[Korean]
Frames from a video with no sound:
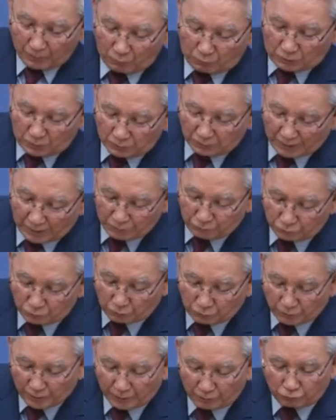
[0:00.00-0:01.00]
오늘 다윗
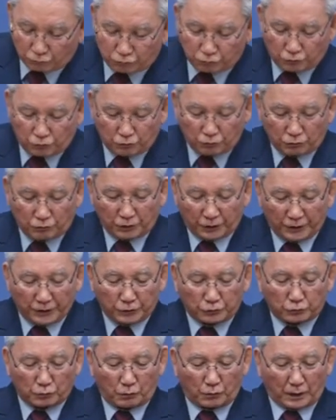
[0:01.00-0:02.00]
동네 구주
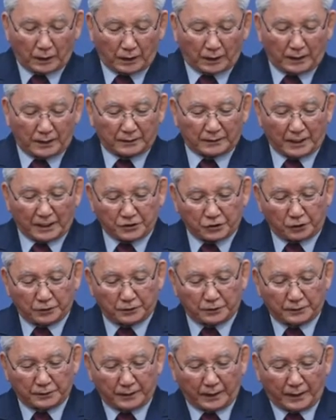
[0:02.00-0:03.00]
그리스도가
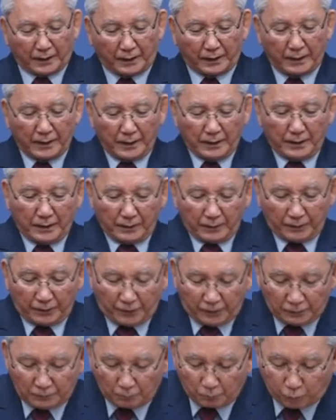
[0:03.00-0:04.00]
나셨는데
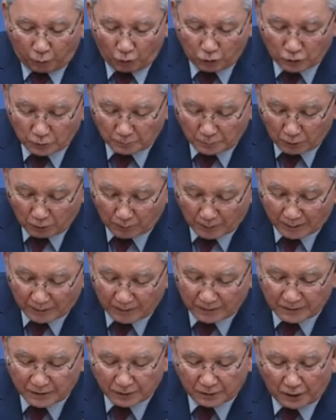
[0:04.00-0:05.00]
이는 복음으로
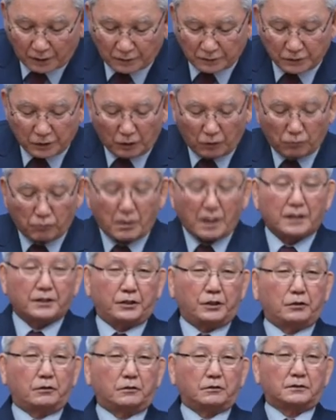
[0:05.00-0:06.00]
하나님께는
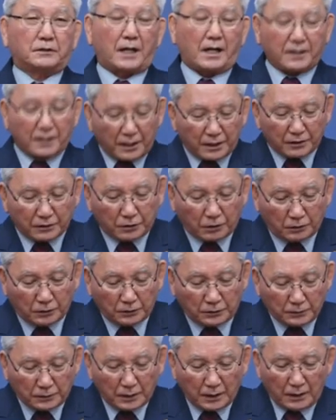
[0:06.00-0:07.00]
영광이요
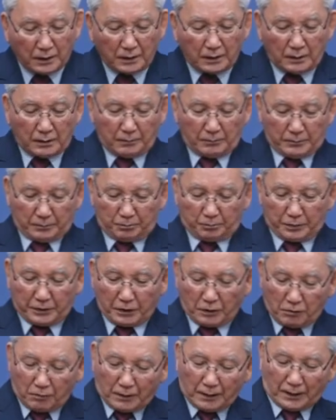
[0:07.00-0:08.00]
땅에서는
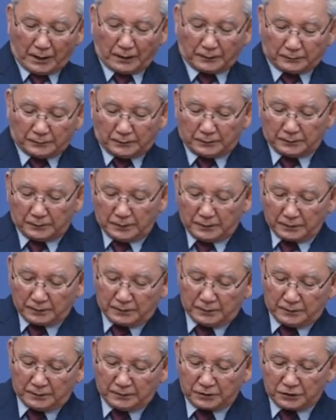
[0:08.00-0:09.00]
평화라는
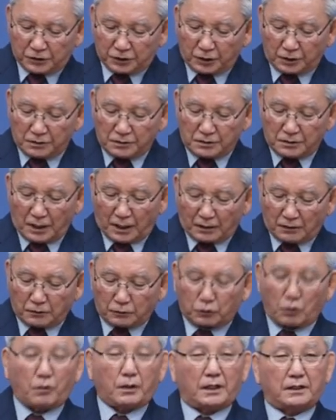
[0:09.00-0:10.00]
그
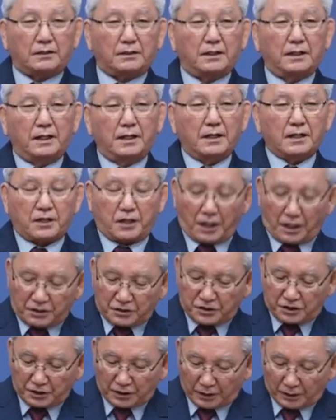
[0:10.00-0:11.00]
천사를 통한
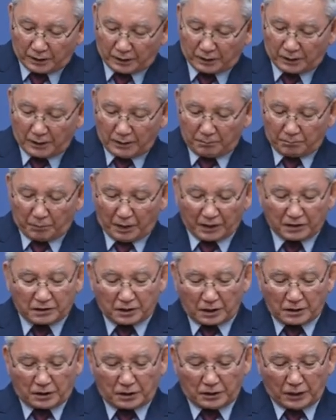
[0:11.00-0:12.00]
계시의
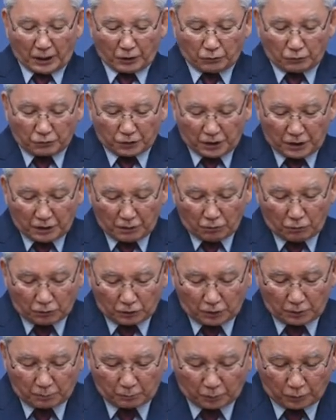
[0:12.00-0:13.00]
메시지 내용이
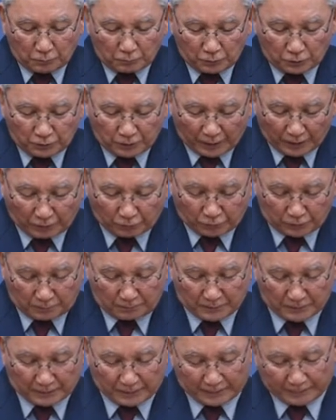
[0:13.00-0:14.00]
오늘 본문
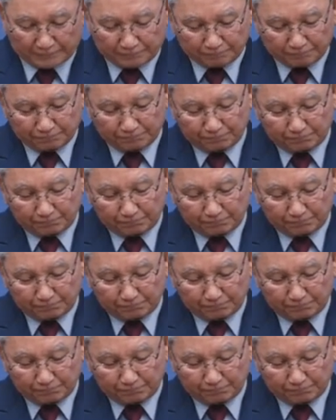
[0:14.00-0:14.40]
내용입니다.